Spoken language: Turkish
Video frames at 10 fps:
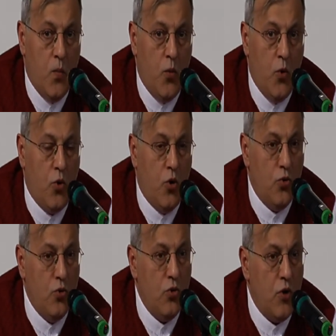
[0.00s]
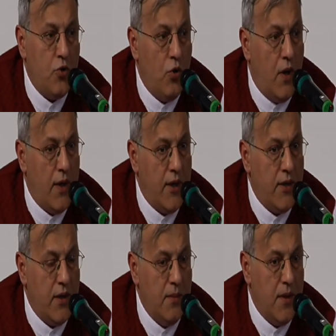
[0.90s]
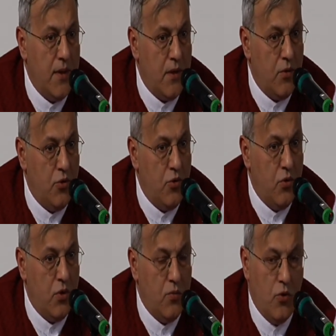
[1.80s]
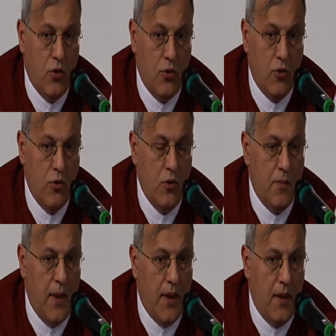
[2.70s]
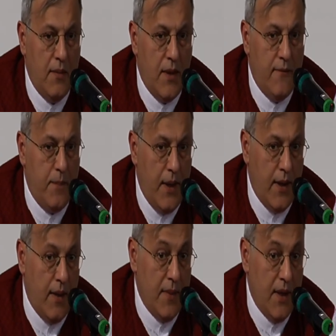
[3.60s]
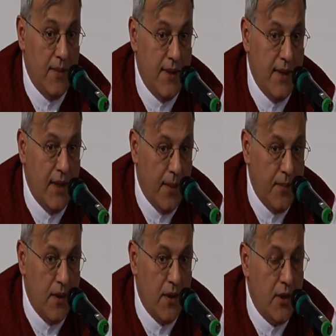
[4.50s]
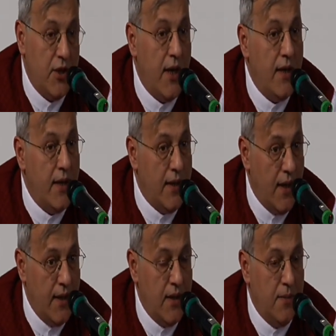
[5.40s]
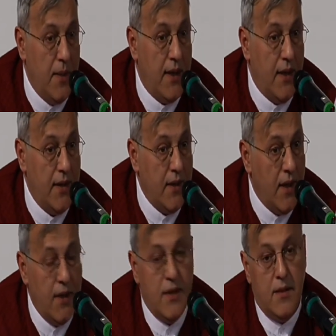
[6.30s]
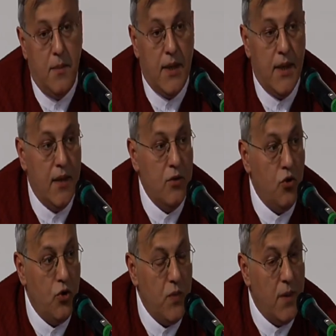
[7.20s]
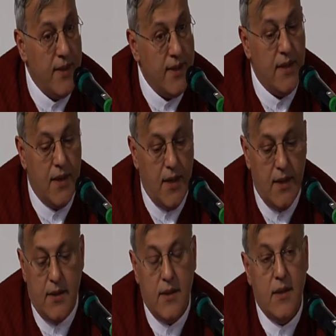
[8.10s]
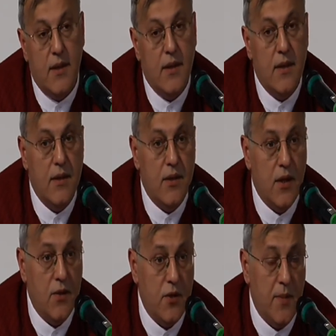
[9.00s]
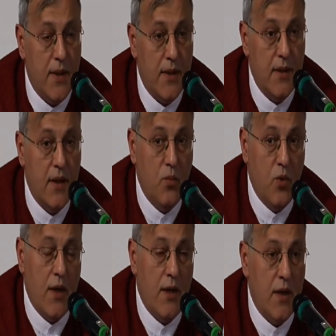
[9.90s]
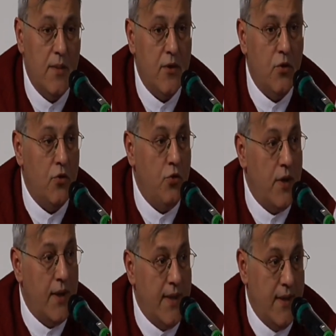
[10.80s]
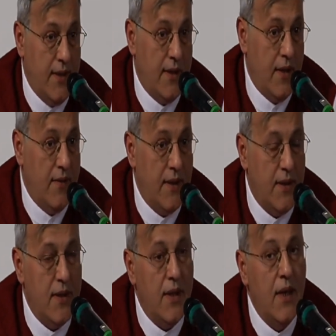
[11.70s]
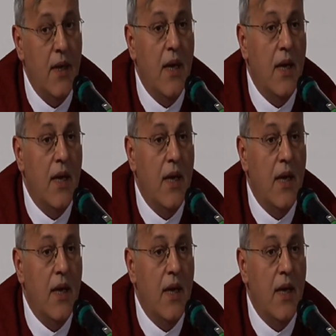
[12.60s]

bu konunun da çok araştırılmadığını düşünüyorum doğrusu. Peygamber peygamberimizin yaptığı şehre dair, mekana dair, mekanı yorumlamasına dair e, çalışmalarında muhakkak bir doktora tezi seviyesinde,